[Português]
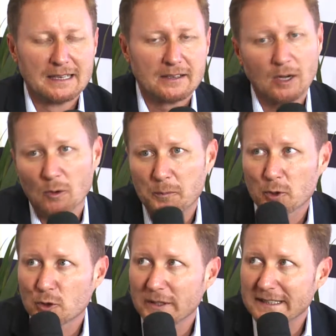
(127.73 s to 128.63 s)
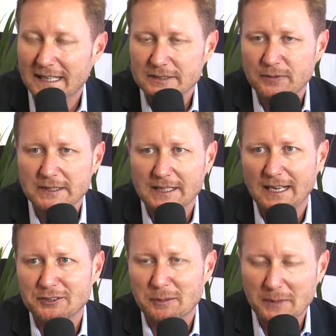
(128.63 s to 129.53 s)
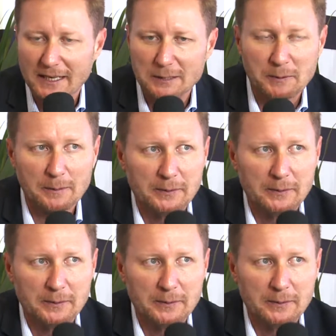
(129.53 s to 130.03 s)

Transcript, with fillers: Uma ah, oportunidade fantástica, obrigado pela